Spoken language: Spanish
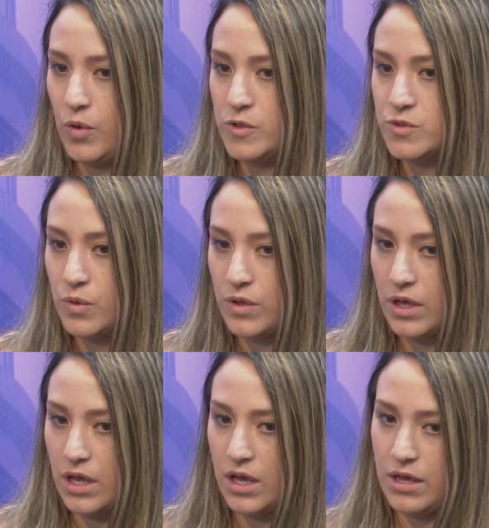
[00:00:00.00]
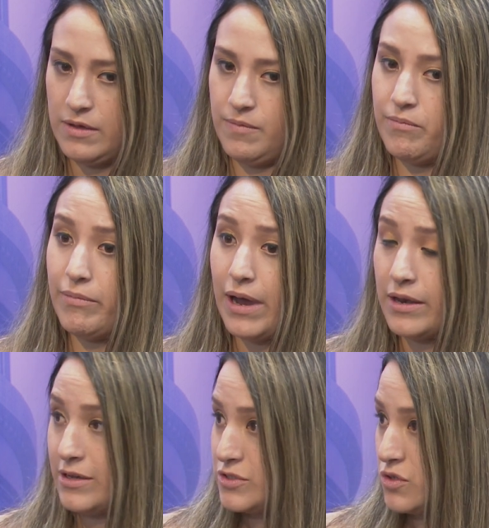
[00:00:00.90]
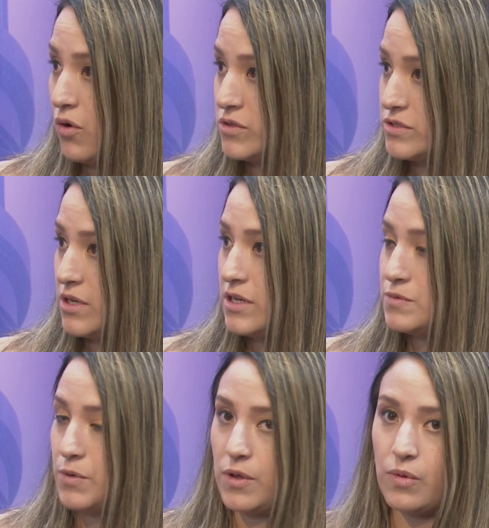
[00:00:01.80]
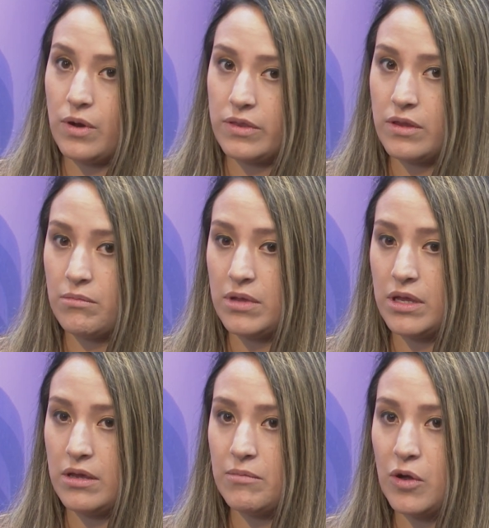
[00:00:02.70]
yo estudié varias cosas porque durante mi,